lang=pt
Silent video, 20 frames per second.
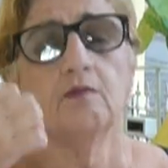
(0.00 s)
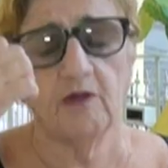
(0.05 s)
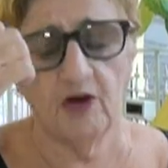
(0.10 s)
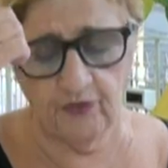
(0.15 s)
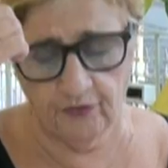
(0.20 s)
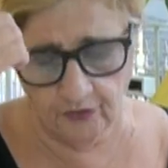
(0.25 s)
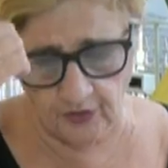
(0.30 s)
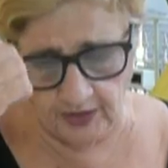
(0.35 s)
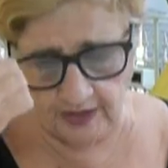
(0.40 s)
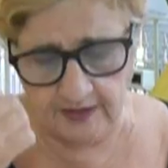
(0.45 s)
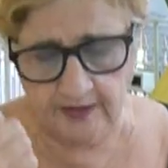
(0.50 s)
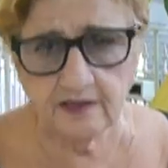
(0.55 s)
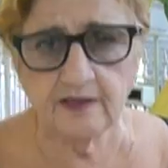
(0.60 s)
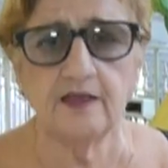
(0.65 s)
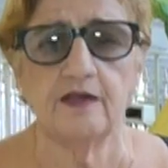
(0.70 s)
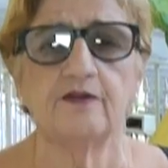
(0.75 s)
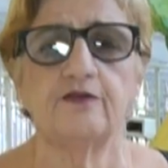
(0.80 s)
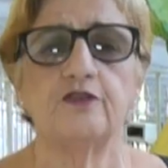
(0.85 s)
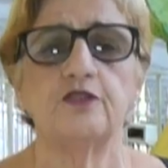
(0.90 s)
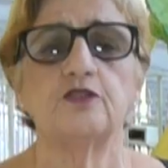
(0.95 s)
uma folha de
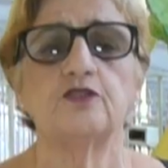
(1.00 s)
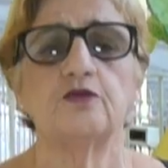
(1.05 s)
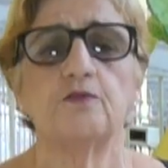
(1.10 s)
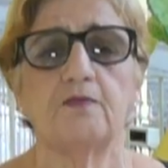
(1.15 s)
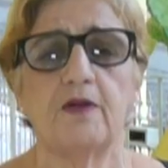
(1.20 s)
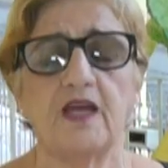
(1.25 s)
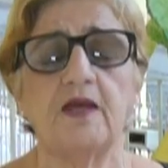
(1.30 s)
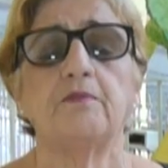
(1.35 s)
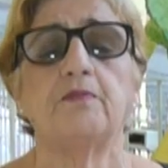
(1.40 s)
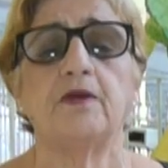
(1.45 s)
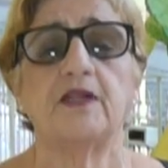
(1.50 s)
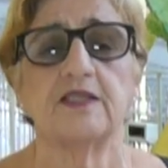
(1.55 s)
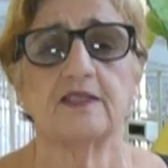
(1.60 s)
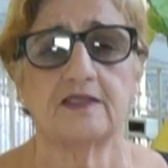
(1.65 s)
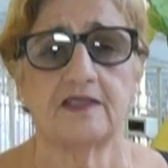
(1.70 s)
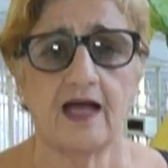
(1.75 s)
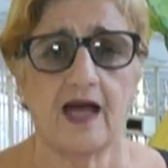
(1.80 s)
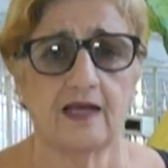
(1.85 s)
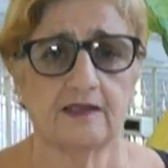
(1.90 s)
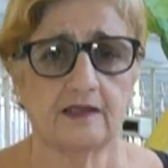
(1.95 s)
serviço bem
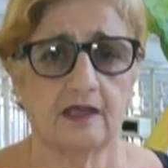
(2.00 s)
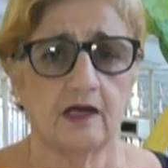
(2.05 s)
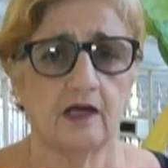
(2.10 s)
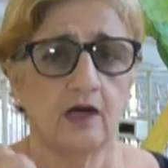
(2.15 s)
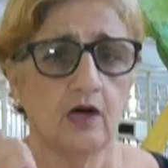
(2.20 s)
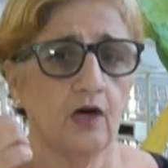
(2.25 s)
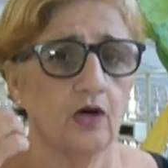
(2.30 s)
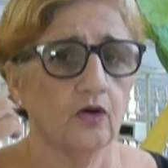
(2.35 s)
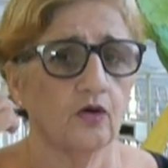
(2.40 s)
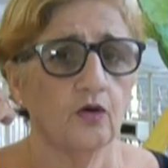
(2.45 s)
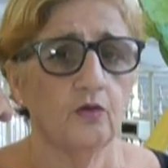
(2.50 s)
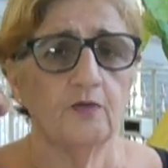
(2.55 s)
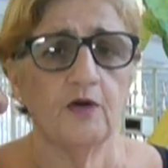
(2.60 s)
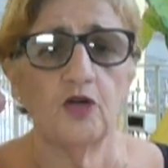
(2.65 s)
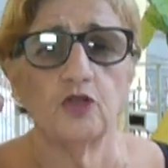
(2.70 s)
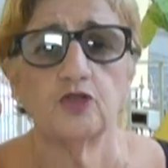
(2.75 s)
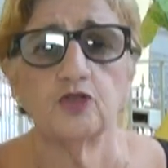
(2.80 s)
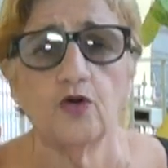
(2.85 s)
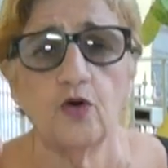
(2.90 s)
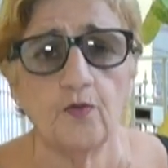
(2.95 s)
emprestada, com
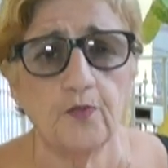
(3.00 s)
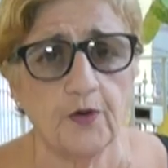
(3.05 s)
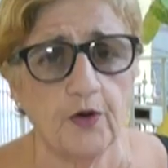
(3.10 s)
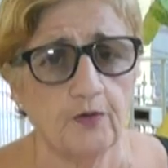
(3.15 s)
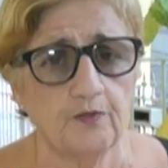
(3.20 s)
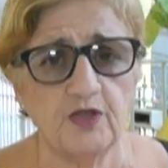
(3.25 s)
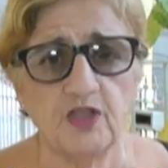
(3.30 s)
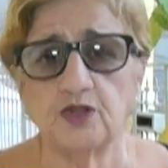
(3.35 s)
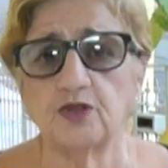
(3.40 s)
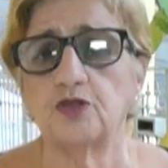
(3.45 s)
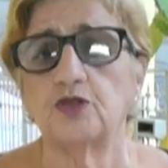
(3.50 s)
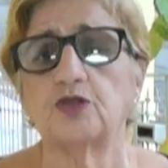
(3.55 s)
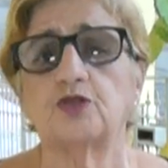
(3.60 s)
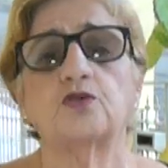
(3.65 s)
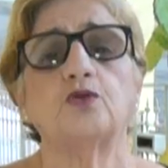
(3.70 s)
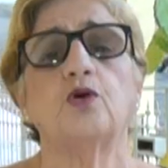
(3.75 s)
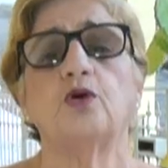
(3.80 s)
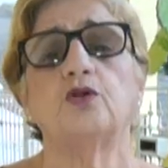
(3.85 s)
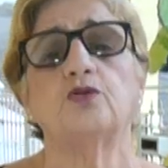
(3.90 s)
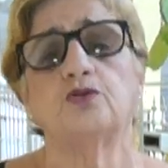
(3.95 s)
meus compromissos
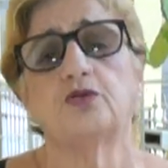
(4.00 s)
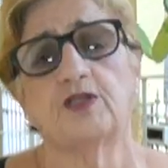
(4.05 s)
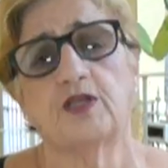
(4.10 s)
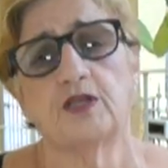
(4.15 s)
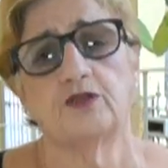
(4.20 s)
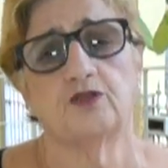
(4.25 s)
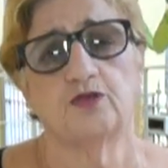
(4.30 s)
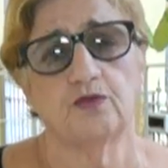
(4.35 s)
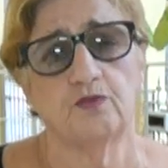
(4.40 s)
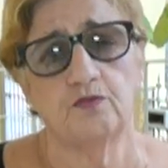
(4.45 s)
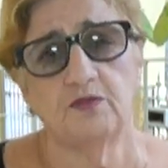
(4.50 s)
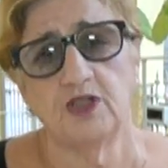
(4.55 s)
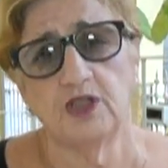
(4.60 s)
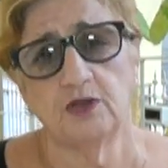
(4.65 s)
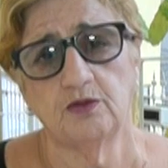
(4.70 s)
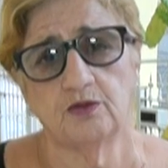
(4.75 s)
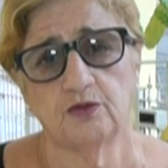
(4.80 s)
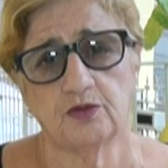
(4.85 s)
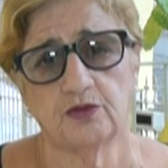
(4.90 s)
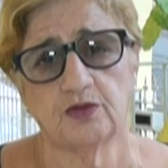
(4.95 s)
todos
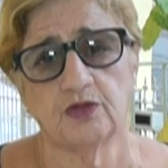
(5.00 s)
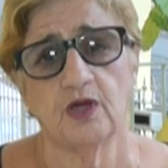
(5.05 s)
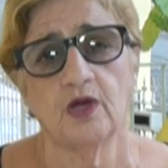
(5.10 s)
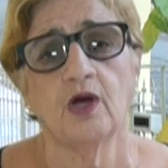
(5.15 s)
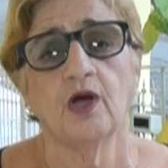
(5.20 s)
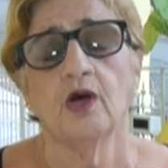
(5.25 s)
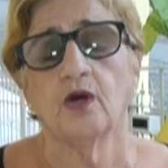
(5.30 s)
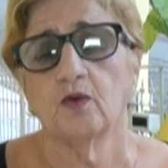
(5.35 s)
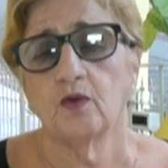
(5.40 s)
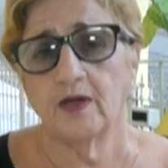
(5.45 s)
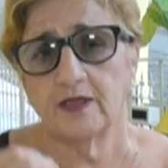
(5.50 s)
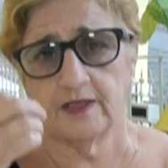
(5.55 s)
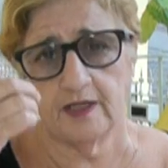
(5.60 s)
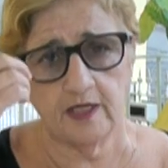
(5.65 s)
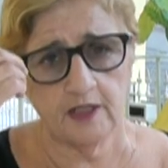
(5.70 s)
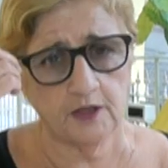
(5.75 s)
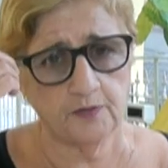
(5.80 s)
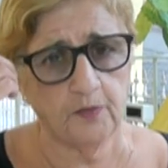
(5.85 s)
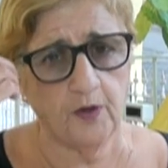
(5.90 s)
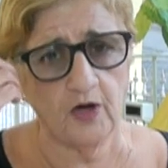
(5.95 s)
assumidos, com as
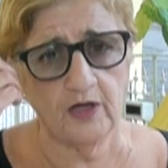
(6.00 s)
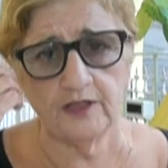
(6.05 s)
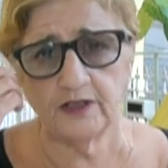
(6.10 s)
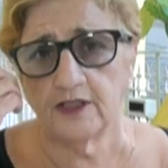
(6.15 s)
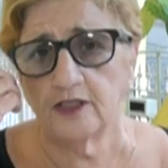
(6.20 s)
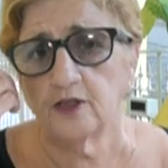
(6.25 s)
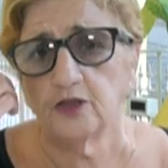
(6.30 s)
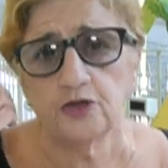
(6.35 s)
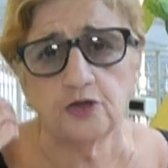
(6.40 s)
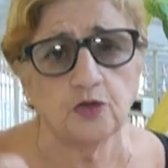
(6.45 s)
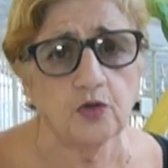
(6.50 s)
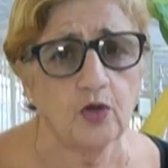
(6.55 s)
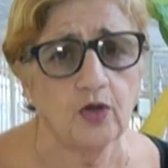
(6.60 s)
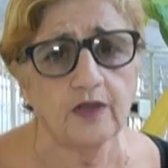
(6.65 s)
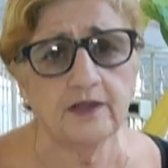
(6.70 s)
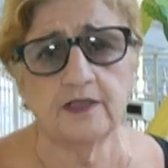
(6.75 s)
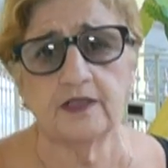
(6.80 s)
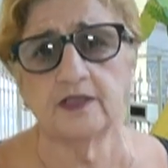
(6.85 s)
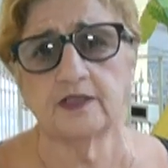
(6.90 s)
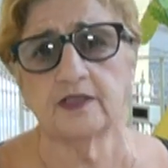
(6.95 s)
respostas
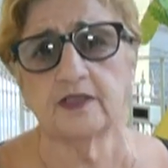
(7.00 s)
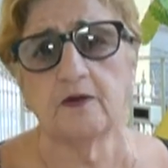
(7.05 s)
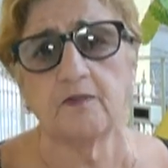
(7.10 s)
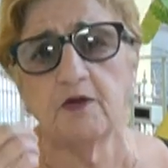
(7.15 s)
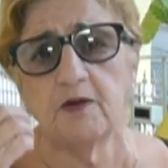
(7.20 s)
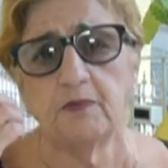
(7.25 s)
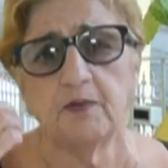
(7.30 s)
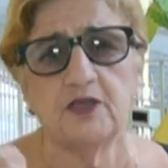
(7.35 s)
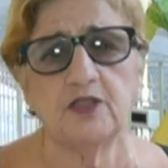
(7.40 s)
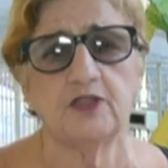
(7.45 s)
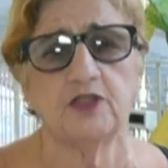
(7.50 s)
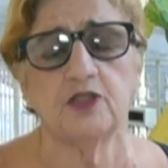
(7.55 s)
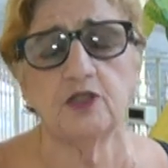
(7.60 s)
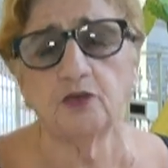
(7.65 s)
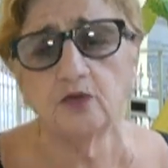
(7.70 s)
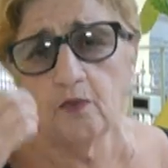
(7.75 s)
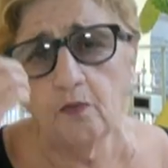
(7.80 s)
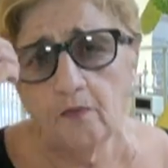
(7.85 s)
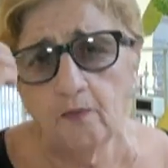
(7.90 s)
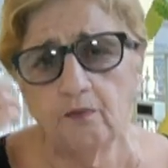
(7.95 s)
todas que me
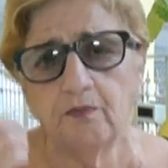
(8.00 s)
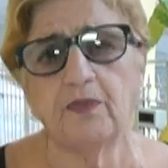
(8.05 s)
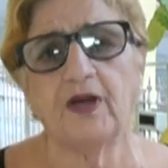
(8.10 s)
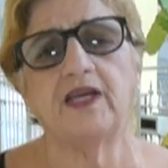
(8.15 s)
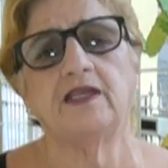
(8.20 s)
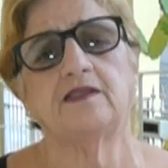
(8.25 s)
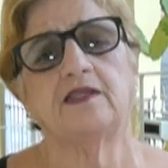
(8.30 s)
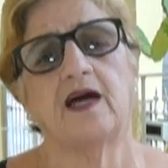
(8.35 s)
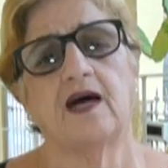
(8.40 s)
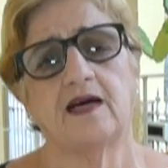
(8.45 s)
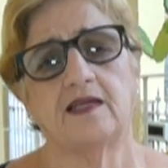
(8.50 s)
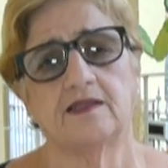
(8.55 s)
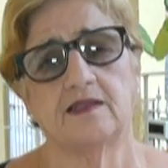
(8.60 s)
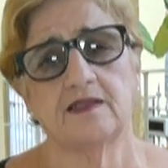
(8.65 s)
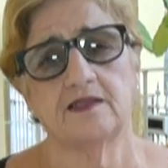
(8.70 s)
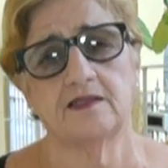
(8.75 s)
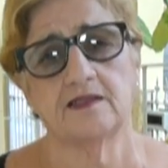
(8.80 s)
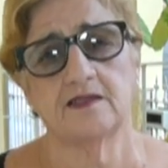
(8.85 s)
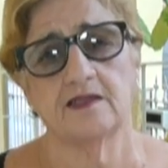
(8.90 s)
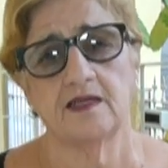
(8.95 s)
pediram bem
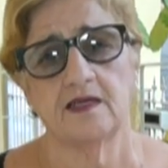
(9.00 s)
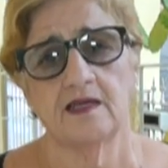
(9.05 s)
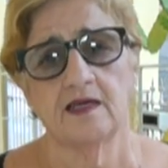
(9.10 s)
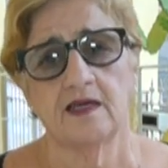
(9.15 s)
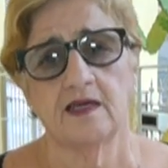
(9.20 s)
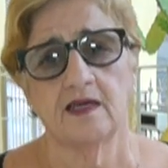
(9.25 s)
dadas.